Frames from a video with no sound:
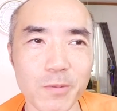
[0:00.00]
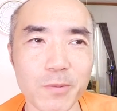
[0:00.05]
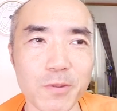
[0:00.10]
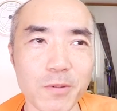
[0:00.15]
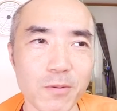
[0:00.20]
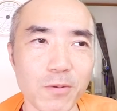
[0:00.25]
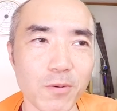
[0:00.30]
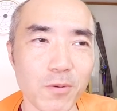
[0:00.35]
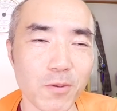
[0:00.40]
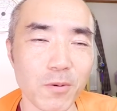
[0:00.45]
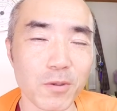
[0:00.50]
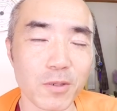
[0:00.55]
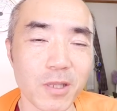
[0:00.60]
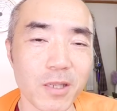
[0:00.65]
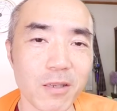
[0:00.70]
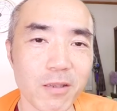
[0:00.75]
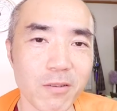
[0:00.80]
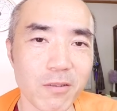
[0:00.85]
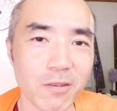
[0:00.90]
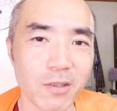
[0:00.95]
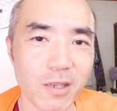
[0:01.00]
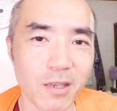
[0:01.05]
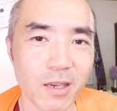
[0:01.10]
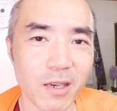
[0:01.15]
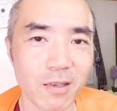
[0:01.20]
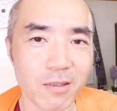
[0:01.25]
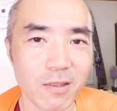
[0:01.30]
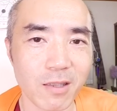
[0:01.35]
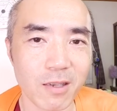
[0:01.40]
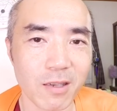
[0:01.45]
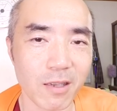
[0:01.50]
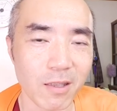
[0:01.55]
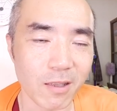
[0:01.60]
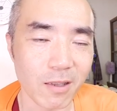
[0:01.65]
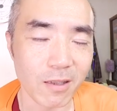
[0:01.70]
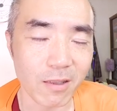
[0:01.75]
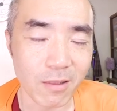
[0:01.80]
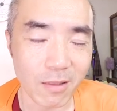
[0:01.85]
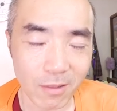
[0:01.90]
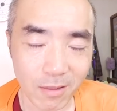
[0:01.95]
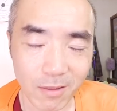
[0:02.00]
分をゴールデンキウイに変えるだけな。